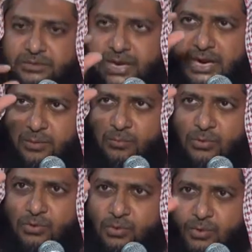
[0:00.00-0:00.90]

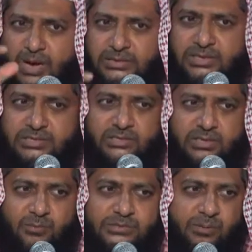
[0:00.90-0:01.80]
தலைப்புக்கும்
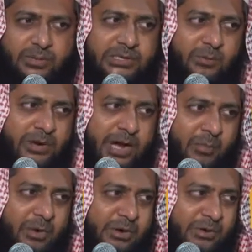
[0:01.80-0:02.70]
ஹதீஸுக்கும் சம்பந்தம்
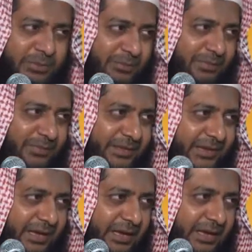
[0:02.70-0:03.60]
இல்லாமல் இருக்கும்
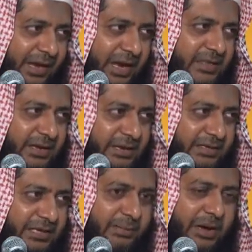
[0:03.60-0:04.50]

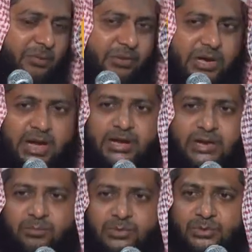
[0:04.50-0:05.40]
அதிலிருந்து இமாம் புகாரி
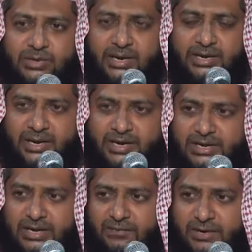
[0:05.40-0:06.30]
ரஹமத்துல்லாஹி
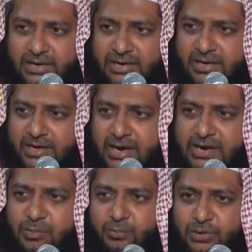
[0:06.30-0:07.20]
அழகி அவர்கள்
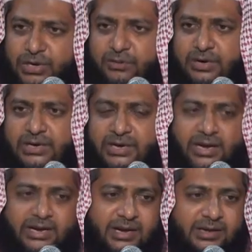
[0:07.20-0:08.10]
அங்கே புரிய
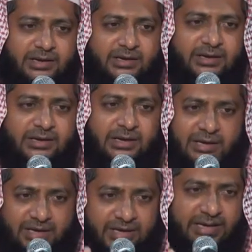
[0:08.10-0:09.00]
வைக்கிறார்கள்
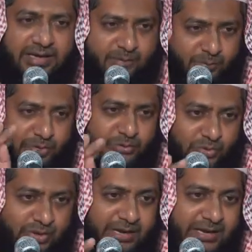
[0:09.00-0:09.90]
நீங்கள் இப்படி
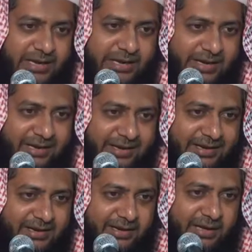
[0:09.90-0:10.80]
சொல்கிறீர்கள்
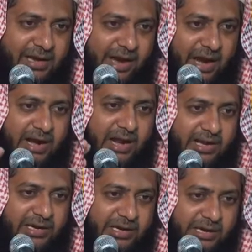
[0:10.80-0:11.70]

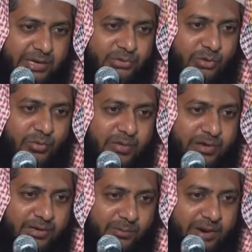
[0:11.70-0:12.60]
ஆனால் நீங்கள்
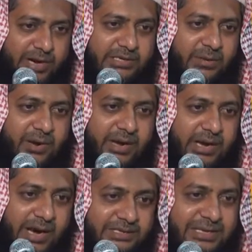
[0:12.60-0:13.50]
சொல்வதற்கு
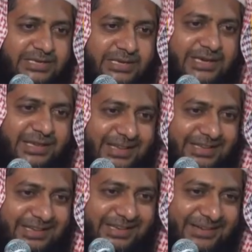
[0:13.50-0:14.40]
மாற்றமாக ஹதீஸ் இருக்கிறது